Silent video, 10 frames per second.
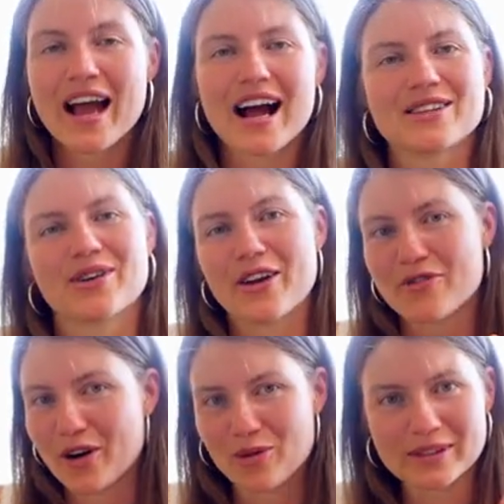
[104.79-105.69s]
Also
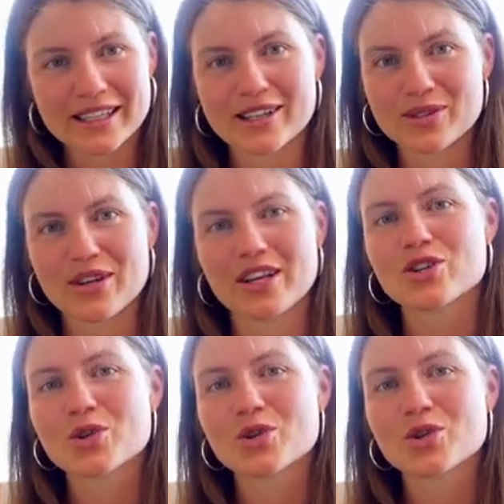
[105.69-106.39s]
einfach, um sicher zu gehen,